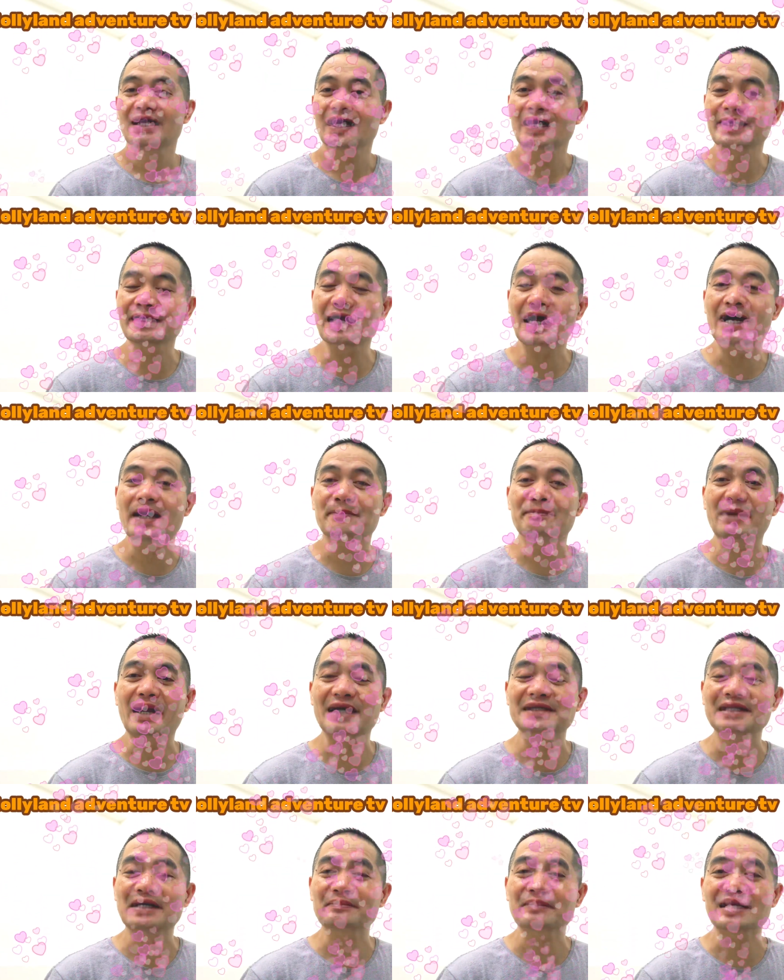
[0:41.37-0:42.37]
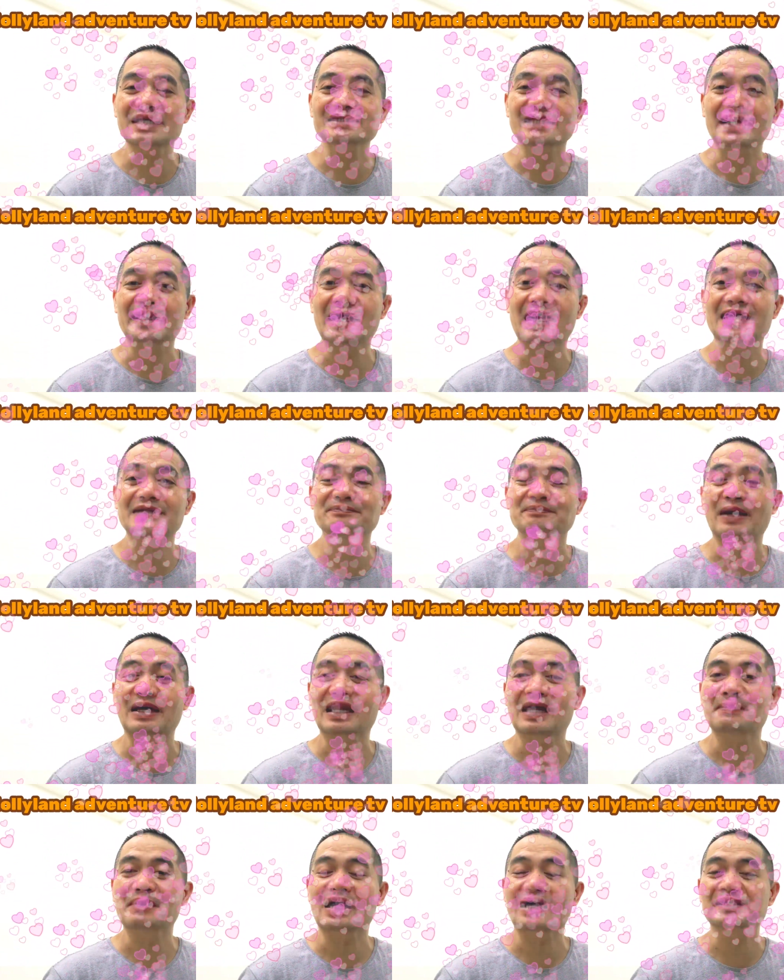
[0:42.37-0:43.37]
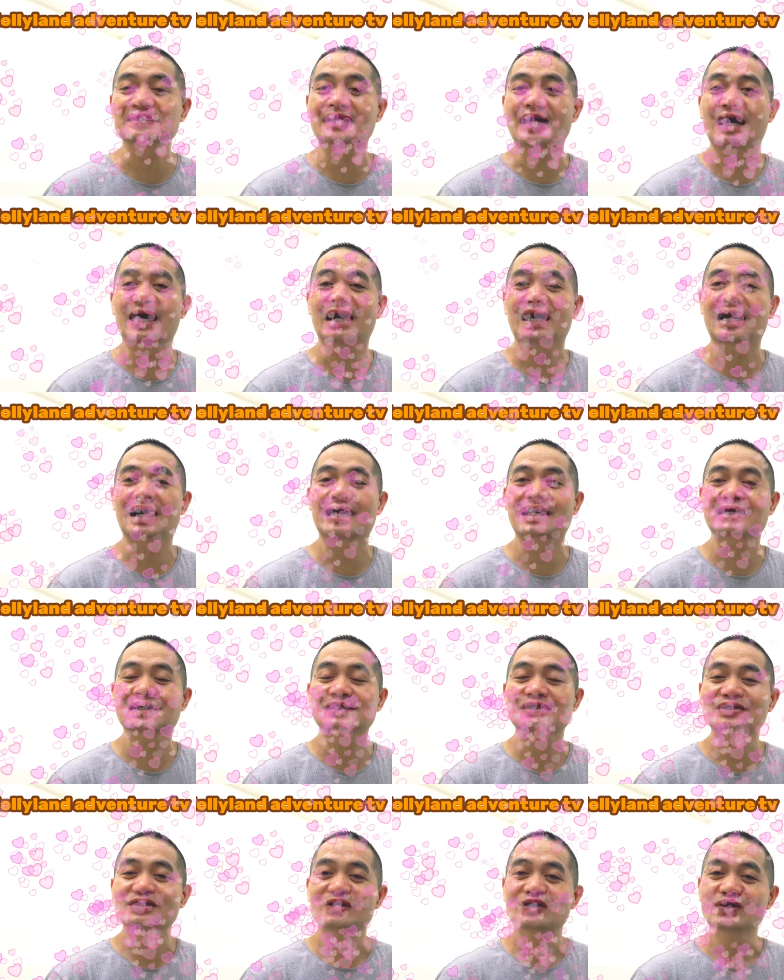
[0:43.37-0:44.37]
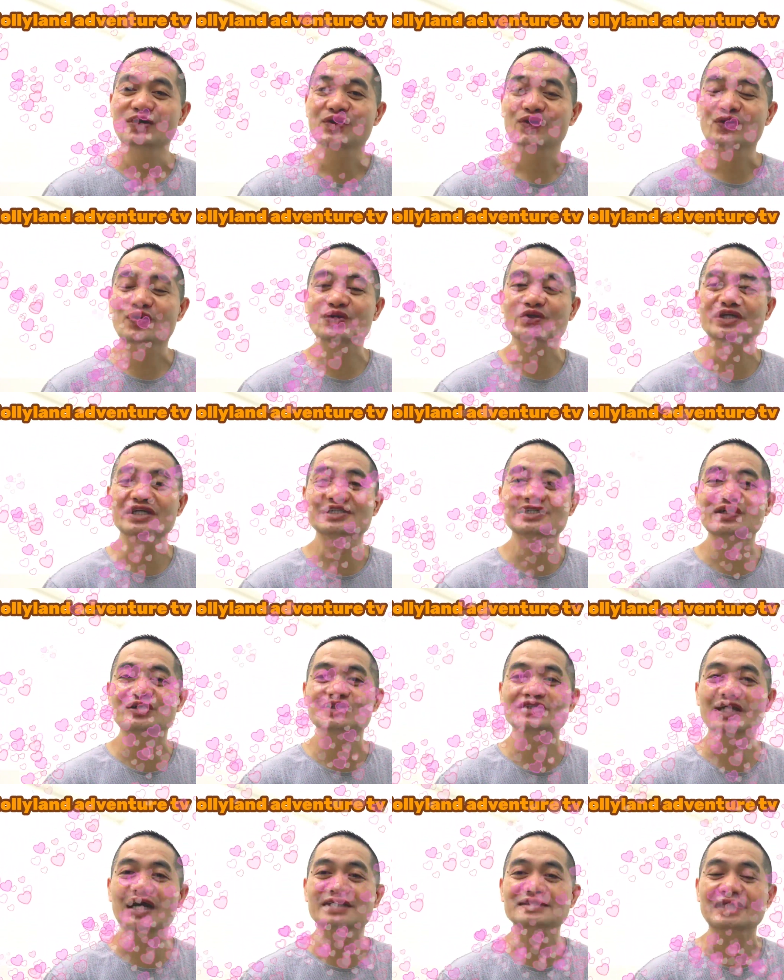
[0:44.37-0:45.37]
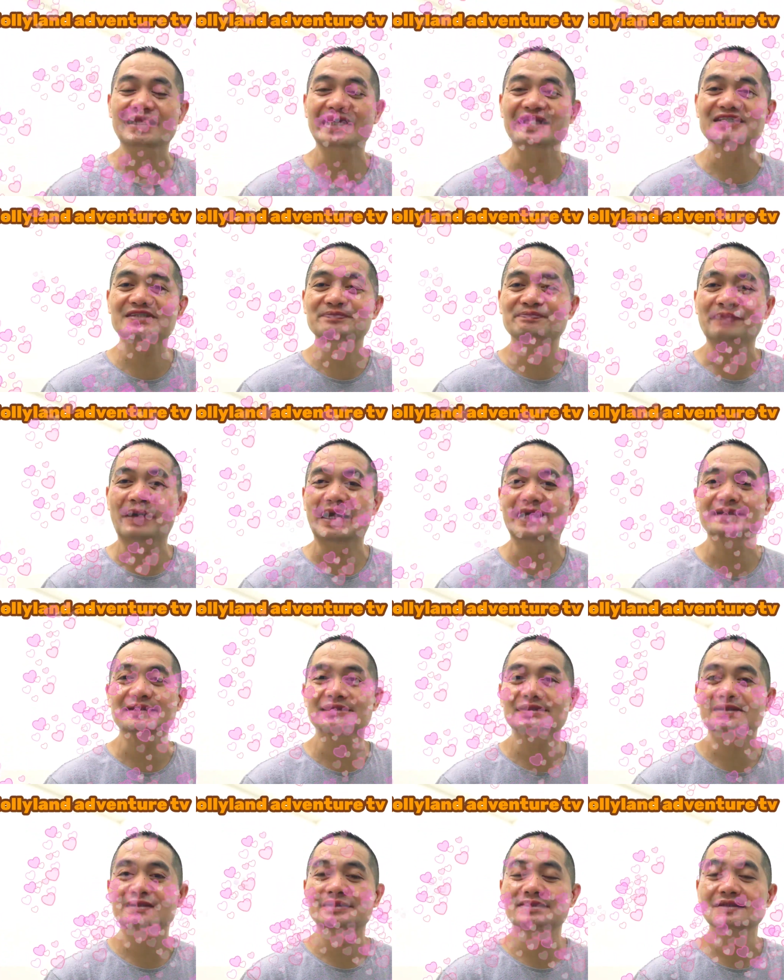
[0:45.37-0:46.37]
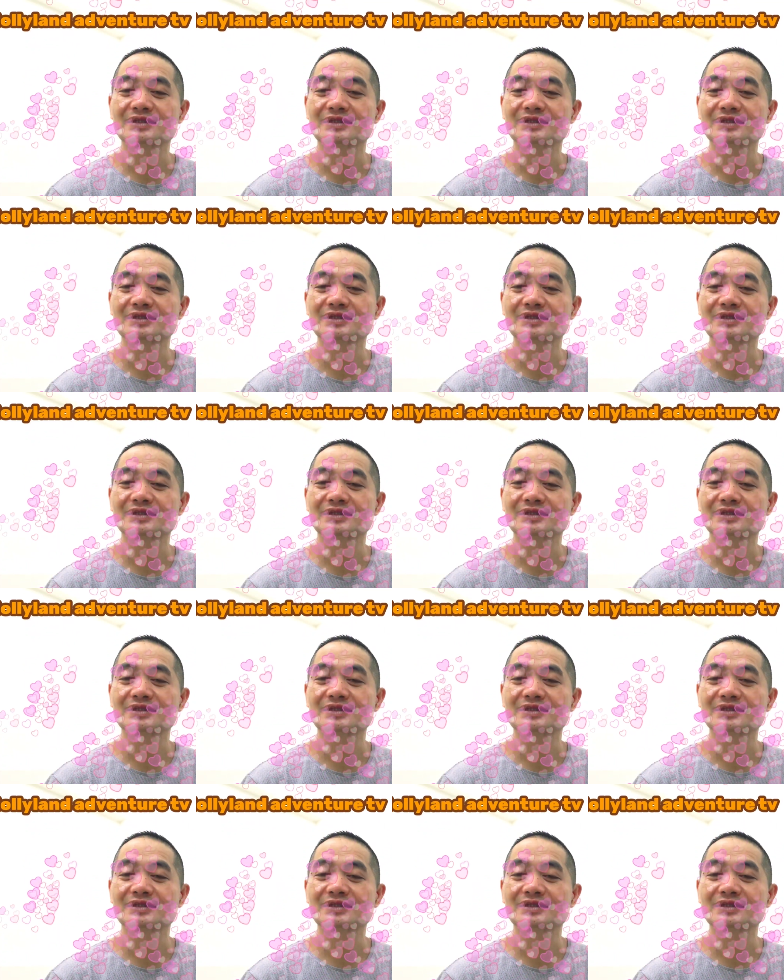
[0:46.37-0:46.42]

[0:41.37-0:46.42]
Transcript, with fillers: Kaya magandang balita yan para maganda ang kondisyon niya sa next fight.